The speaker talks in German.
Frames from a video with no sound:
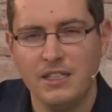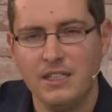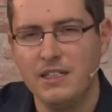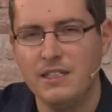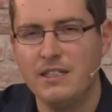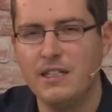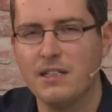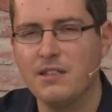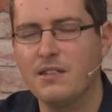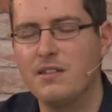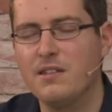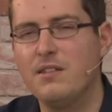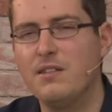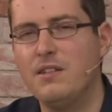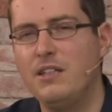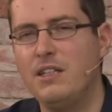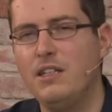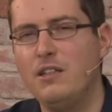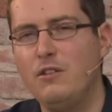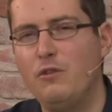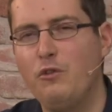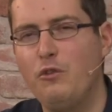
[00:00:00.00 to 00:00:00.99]

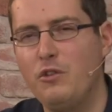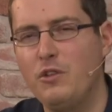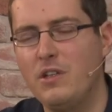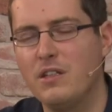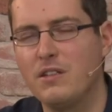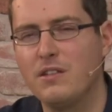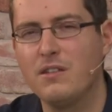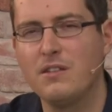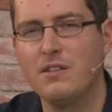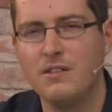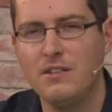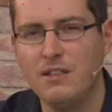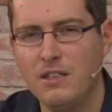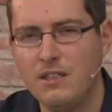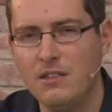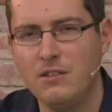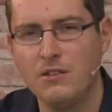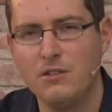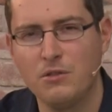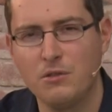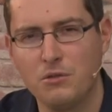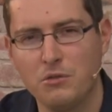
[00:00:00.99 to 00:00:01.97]
Jahrzehnt für
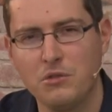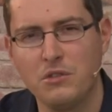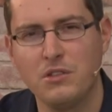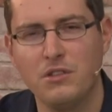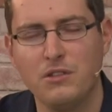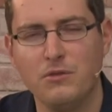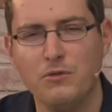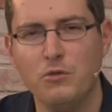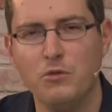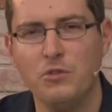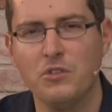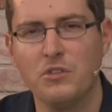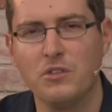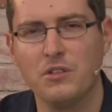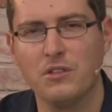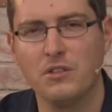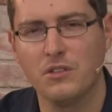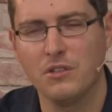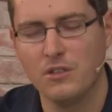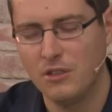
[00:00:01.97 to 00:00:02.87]
Jahrzehnt durch die Wüste,